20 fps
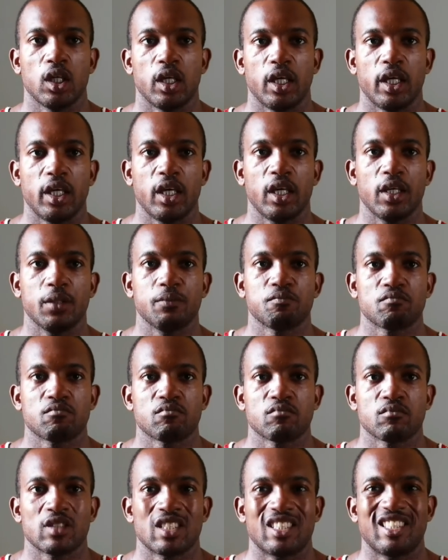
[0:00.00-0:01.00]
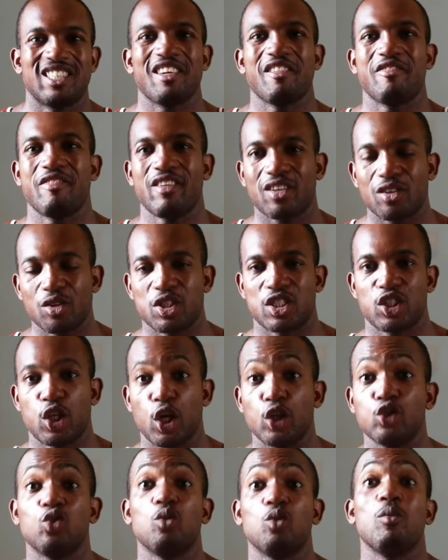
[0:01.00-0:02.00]
Et c'est vrai que
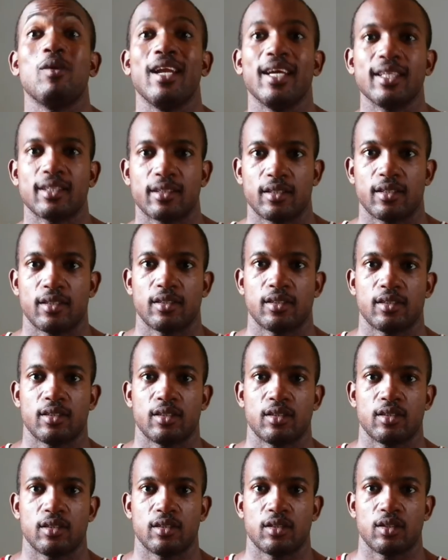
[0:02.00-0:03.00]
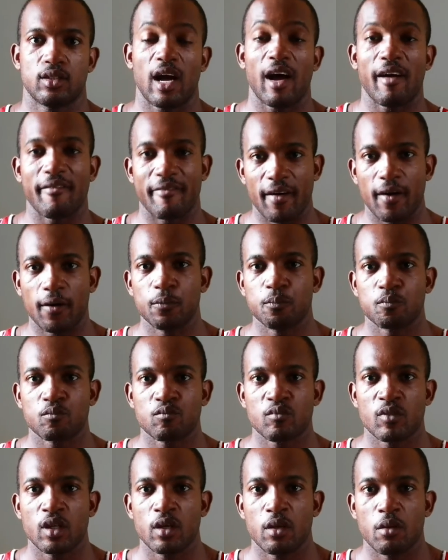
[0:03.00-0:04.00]
j'étais une omelette avant.
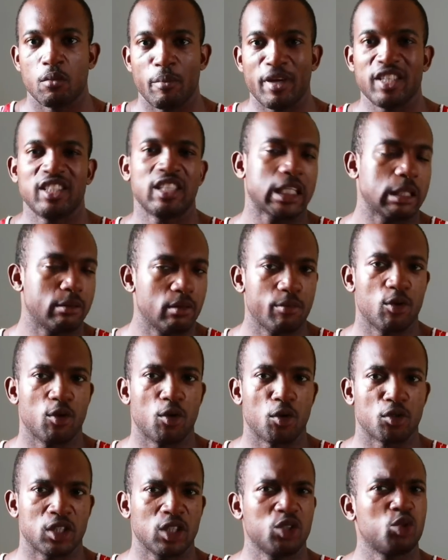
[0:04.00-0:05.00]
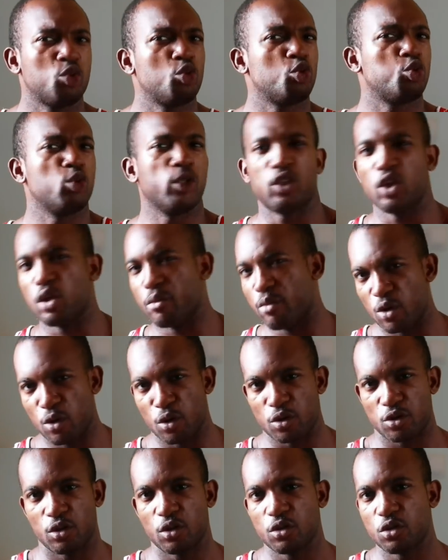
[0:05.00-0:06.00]
Mais j'étais quand même un beau gosse, j'ai toujours été un beau
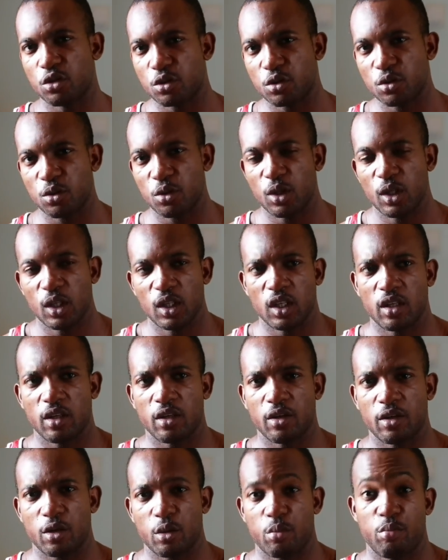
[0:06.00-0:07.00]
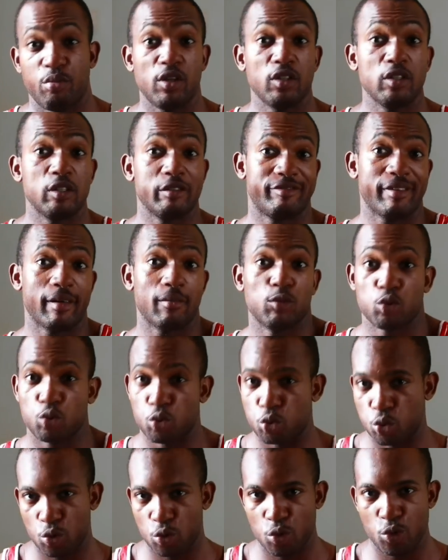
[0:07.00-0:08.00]
gosse. Donc du coup, euh, plein de femmes m'ont
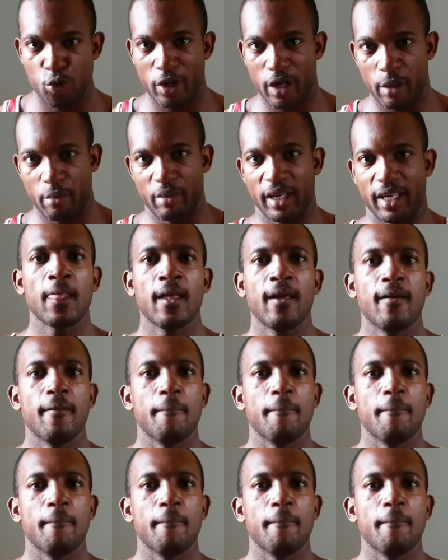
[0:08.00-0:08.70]
toujours couru après.